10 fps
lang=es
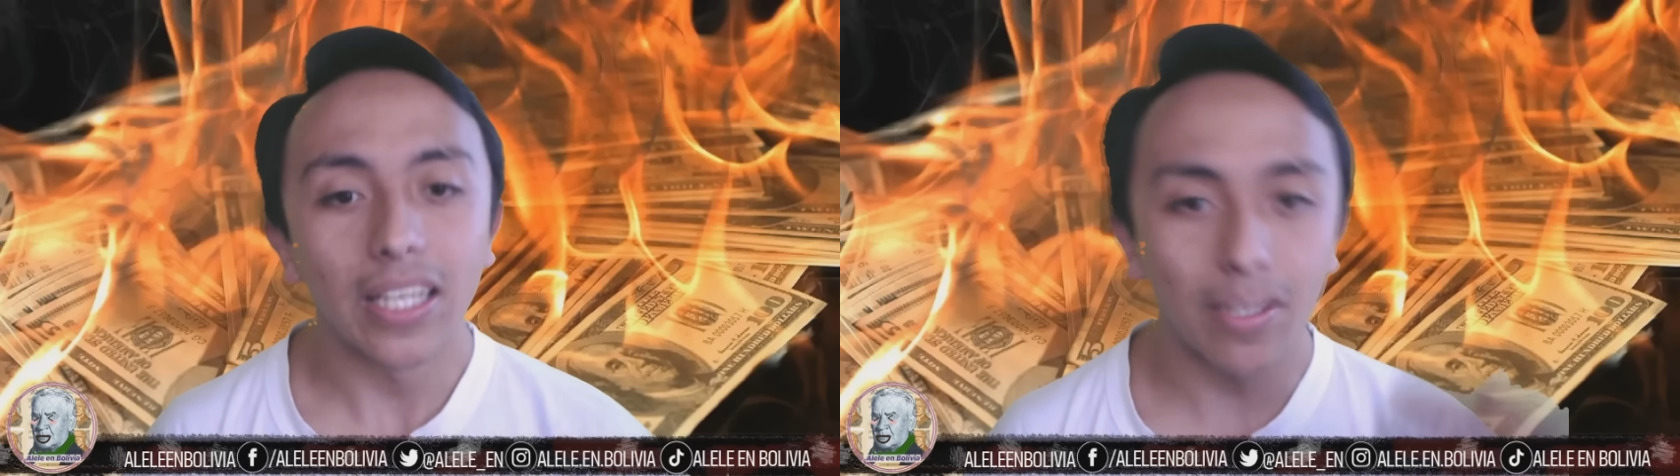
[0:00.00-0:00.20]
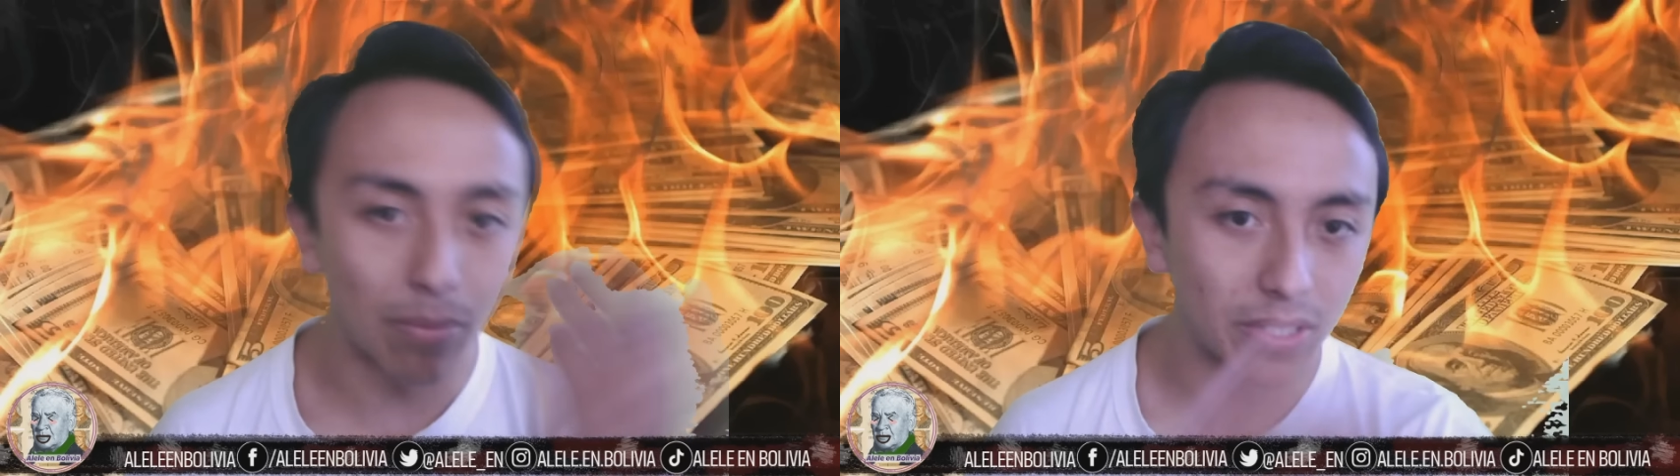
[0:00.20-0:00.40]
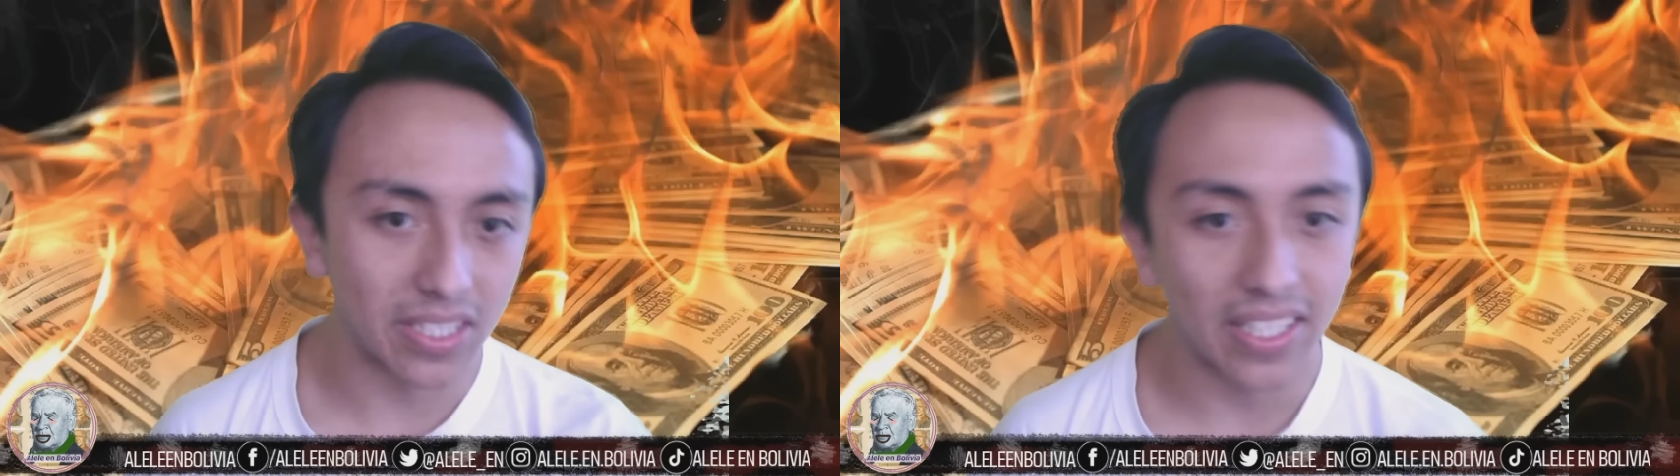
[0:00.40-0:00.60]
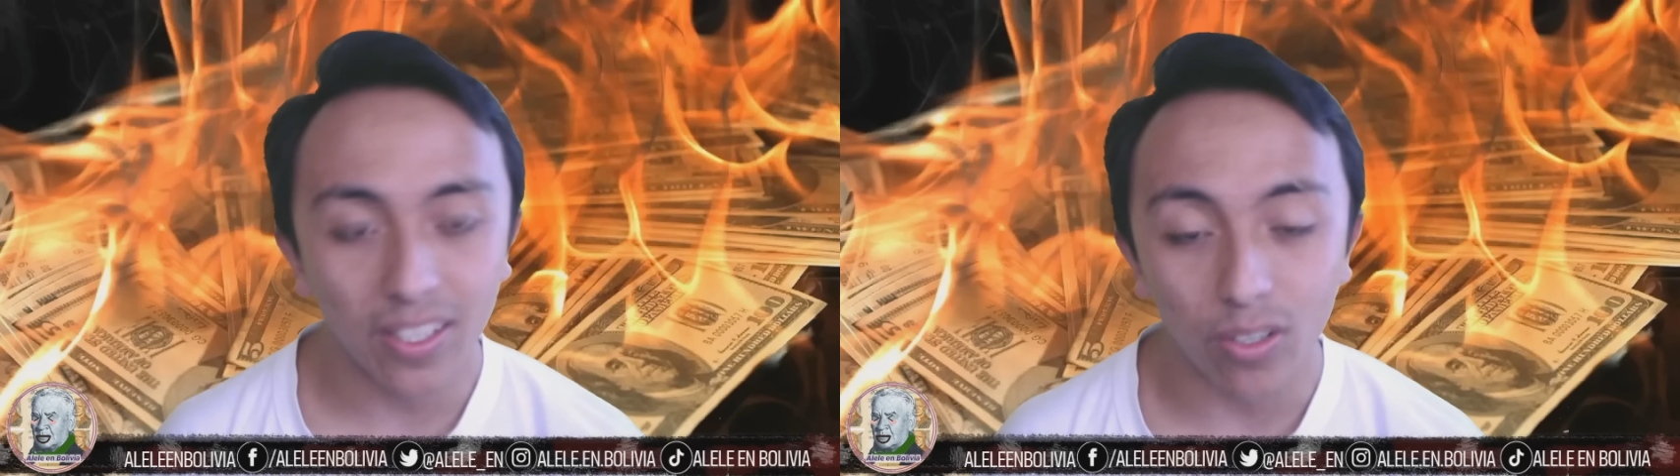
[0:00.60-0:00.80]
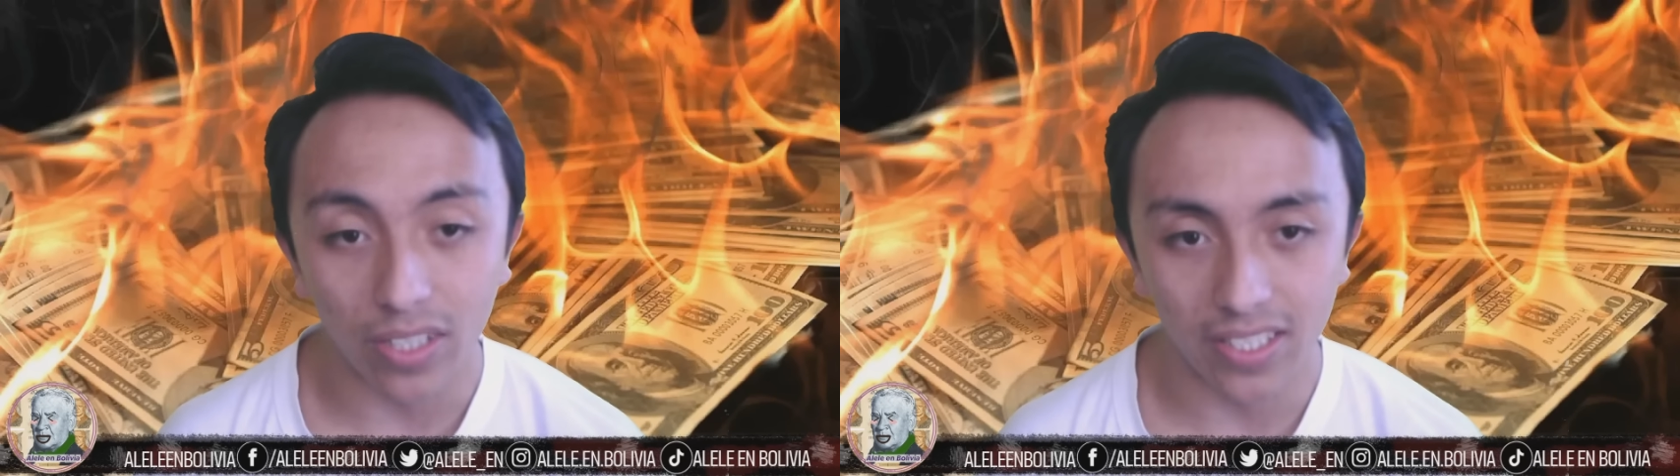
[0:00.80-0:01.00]
y vamos a
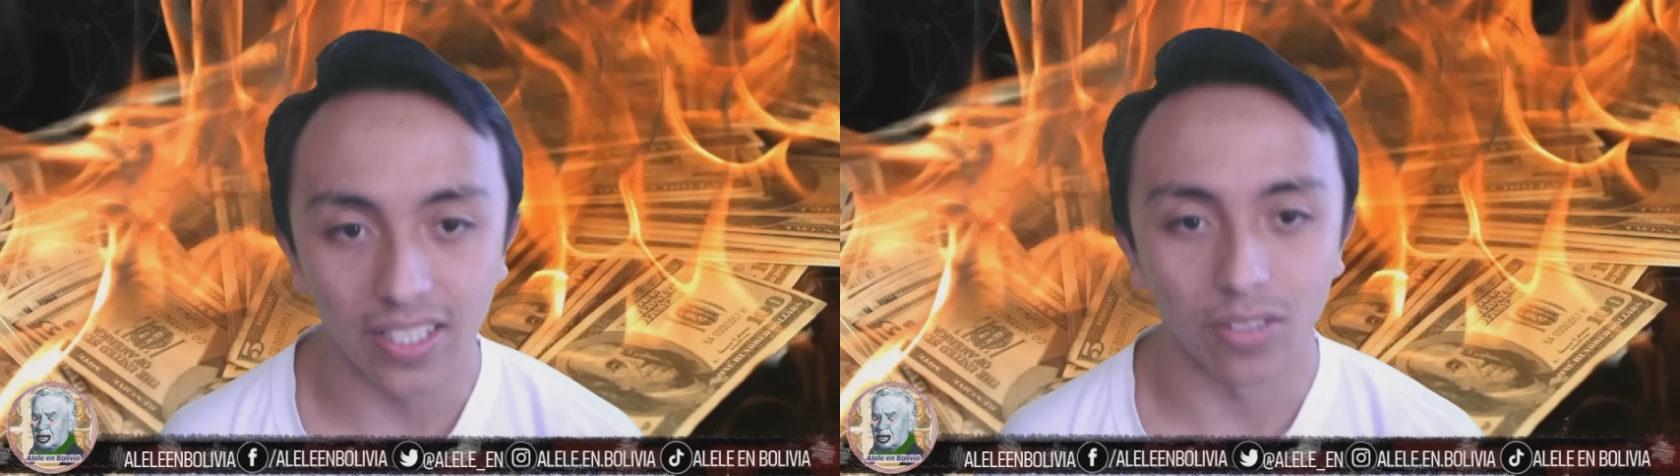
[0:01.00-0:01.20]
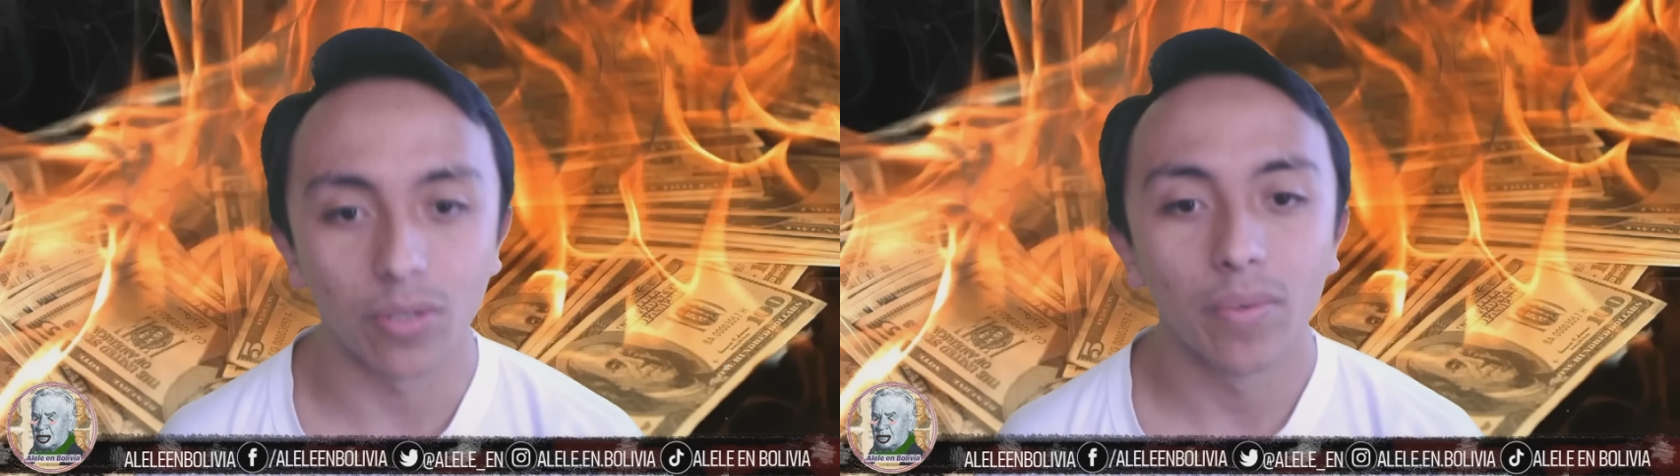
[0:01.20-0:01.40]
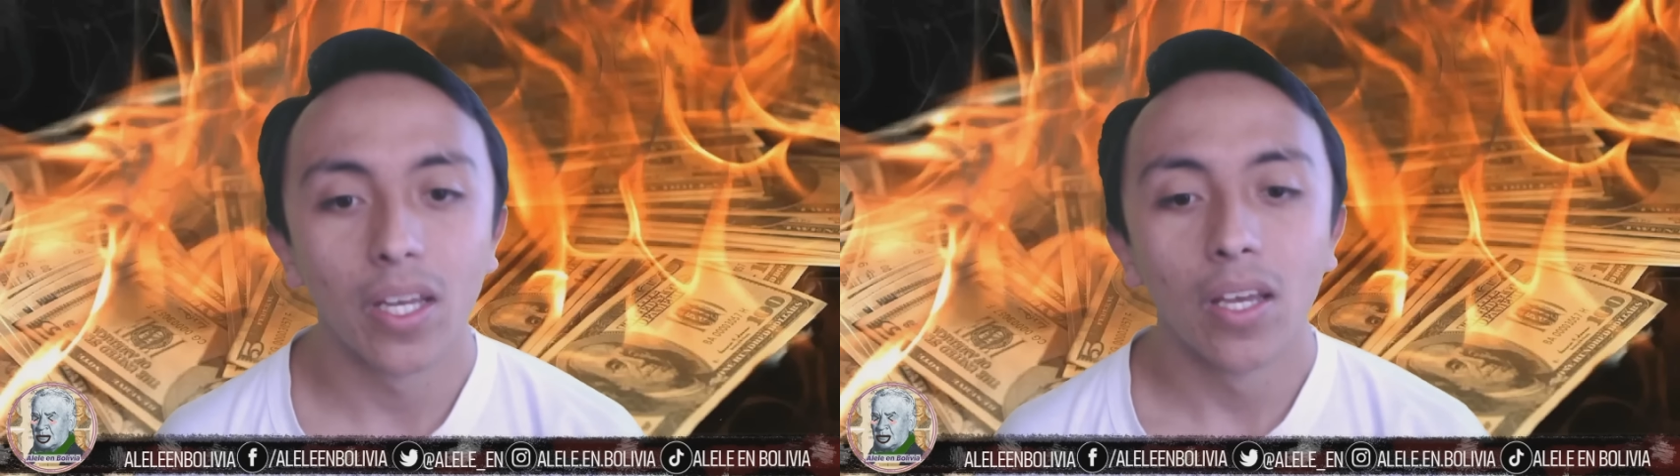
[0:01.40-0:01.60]
seguir con el centro.